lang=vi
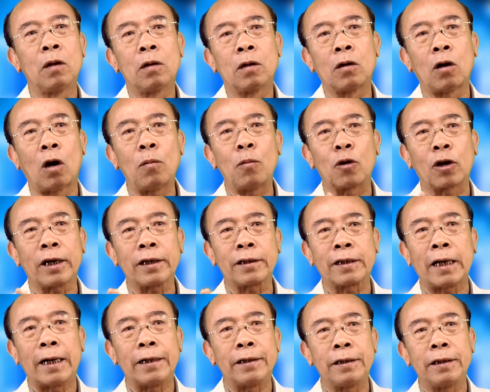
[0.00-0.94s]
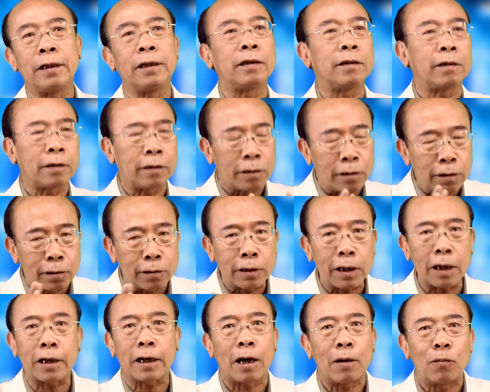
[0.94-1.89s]
nói một cách giản dị thì như
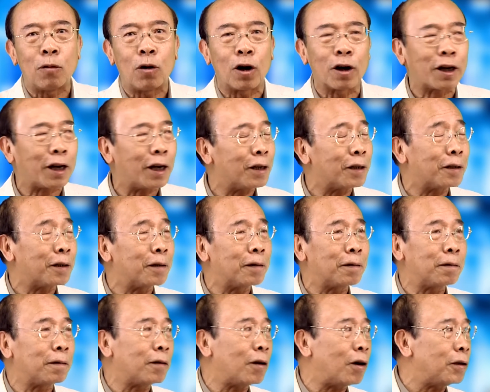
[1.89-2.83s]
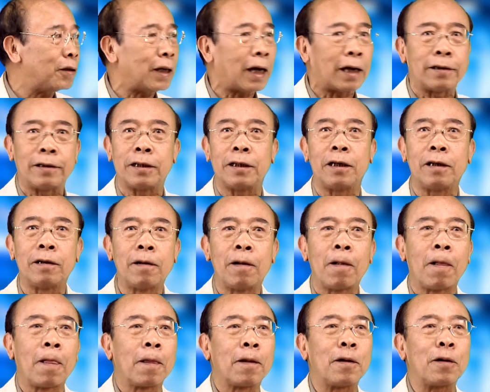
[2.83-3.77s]
tất cả mọi cách nói giản dị
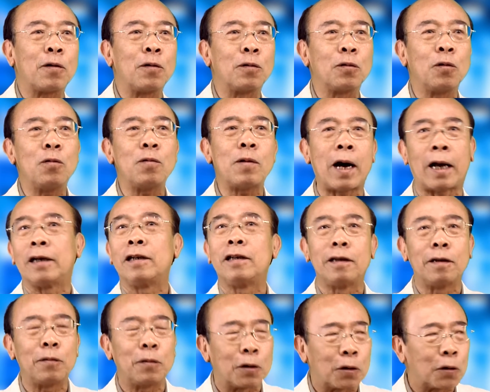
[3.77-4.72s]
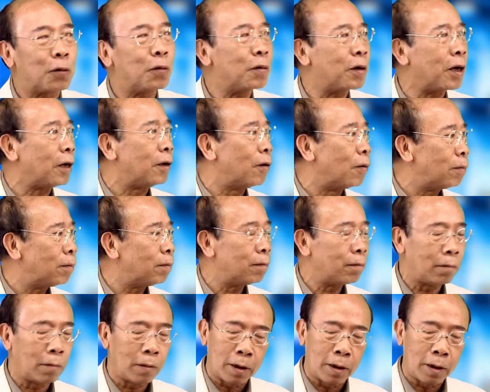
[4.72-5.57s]
nó không đúng hẳn nhưng mà nó cũng gần đúng